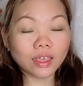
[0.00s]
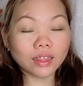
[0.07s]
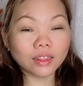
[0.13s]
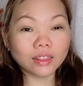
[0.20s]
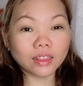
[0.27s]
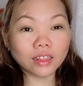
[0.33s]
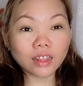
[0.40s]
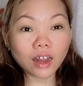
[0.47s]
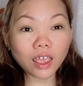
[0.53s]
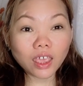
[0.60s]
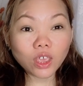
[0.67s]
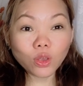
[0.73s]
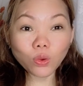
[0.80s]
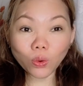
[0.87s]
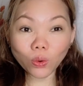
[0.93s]
Tinry
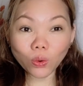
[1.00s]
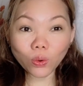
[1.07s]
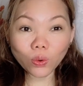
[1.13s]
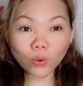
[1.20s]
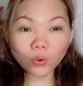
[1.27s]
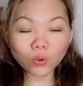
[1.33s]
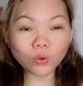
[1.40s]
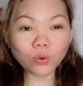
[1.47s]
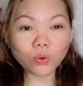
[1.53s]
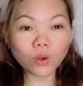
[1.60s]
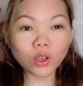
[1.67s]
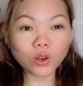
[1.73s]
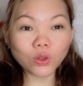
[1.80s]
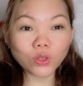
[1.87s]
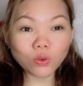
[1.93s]
ko kung
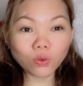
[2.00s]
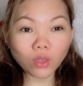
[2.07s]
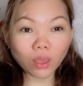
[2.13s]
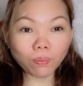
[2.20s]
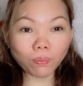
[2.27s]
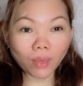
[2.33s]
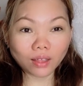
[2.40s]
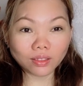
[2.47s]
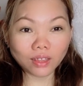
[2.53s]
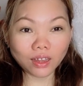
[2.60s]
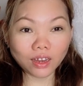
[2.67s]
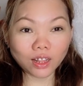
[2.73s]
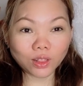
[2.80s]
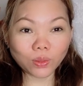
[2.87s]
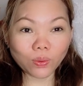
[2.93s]
ano yung effect
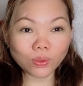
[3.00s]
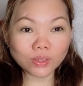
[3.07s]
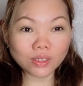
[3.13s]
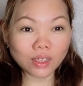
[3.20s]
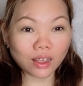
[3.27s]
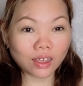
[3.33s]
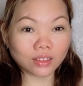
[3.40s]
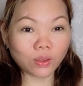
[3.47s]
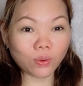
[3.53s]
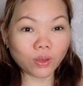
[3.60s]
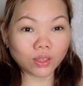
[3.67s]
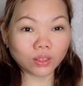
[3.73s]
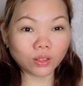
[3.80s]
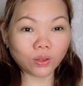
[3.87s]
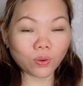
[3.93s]
nito sa
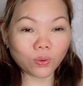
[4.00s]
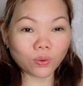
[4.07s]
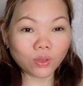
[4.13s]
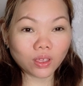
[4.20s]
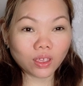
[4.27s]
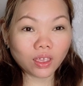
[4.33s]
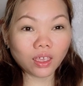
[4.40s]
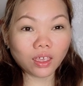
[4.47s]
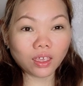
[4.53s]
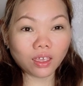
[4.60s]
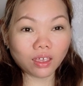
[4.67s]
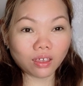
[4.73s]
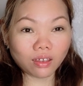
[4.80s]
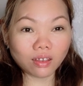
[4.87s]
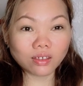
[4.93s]
katawan ko.
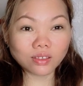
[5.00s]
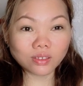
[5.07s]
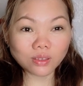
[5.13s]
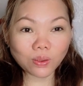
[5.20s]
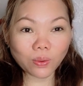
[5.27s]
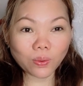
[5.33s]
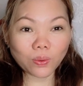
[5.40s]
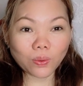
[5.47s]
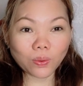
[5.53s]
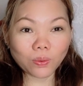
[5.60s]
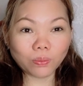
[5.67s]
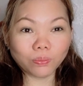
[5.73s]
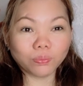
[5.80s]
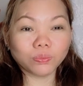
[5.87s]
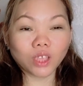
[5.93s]
Uh, so,
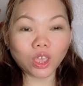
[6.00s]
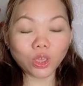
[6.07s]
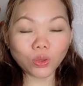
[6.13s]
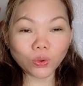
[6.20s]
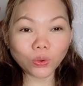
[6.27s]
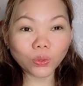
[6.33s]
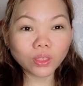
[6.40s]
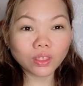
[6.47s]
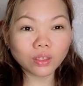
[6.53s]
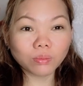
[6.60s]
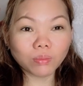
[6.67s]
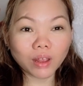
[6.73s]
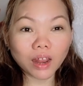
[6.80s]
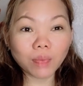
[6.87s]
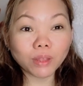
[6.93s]
ngayon,
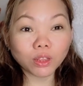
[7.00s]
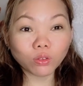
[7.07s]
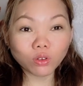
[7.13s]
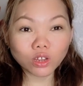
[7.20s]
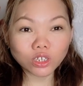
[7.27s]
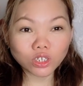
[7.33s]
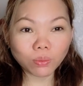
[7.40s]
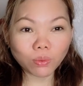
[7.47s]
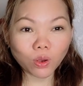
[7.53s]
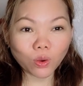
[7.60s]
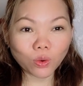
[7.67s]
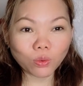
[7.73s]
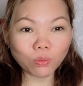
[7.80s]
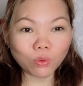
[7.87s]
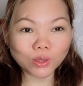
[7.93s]
malapit ko na siya
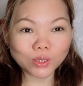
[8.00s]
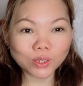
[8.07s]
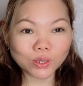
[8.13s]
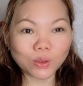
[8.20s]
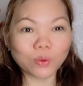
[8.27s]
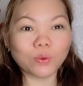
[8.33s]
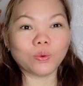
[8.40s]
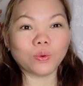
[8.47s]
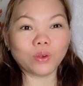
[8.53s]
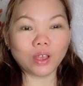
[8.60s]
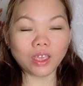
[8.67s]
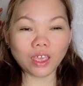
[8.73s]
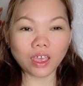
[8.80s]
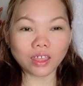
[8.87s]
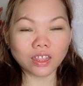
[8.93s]
maubos. So,
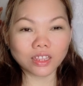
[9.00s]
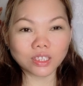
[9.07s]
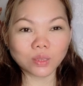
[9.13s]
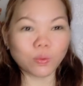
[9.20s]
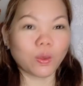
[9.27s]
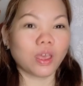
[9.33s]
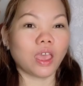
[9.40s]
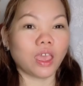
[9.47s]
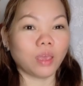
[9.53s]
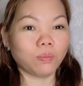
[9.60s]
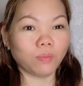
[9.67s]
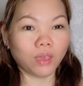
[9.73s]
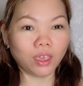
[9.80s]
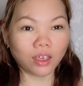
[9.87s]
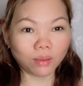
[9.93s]
kaya that's why I
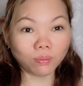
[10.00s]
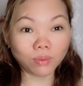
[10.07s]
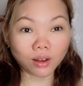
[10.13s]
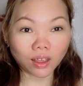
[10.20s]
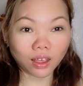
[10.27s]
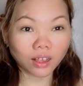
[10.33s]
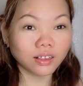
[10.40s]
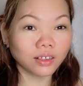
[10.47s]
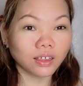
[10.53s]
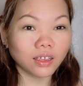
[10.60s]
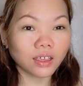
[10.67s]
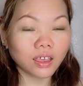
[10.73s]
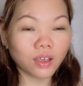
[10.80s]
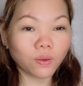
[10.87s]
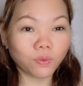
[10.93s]
make a vlog
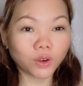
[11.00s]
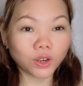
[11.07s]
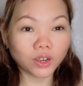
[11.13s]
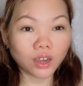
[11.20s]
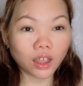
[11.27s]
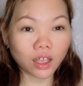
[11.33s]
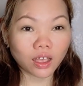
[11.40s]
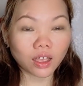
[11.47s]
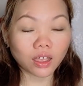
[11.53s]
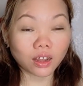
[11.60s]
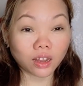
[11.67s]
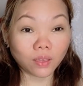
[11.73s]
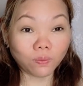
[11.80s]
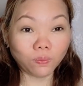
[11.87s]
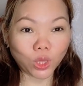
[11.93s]
for the
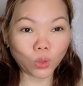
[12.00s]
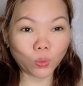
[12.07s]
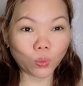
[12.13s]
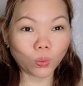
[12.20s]
review.